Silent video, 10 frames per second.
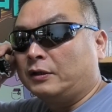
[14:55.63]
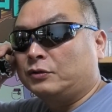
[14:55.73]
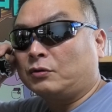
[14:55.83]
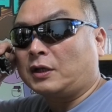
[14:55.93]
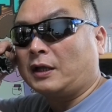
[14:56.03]

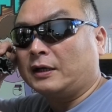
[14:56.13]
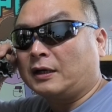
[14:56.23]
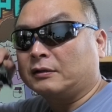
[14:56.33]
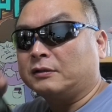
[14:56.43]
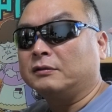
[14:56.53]
人じゃない
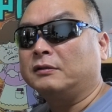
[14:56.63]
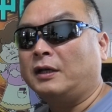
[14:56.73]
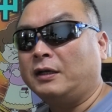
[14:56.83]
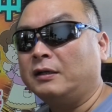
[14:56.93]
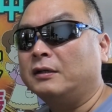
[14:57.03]
かっていう
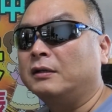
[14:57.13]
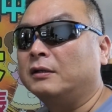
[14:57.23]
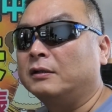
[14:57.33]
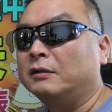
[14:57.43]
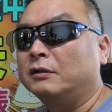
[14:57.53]
ね
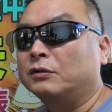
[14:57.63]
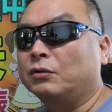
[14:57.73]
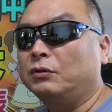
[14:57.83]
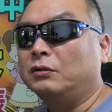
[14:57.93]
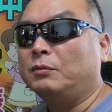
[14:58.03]

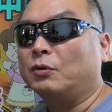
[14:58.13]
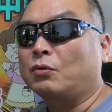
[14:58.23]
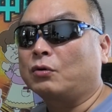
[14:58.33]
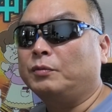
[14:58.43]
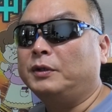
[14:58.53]
そういうのも
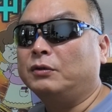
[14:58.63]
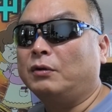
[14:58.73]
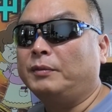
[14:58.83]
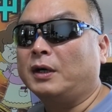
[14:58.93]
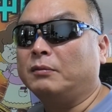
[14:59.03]
国民の
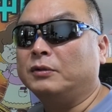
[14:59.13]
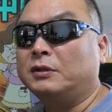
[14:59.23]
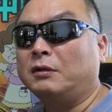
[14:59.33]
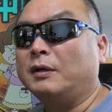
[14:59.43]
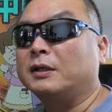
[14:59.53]
目が向い
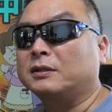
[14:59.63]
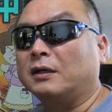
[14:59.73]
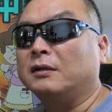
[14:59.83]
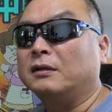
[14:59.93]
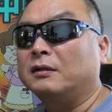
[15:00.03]
てるわけじゃん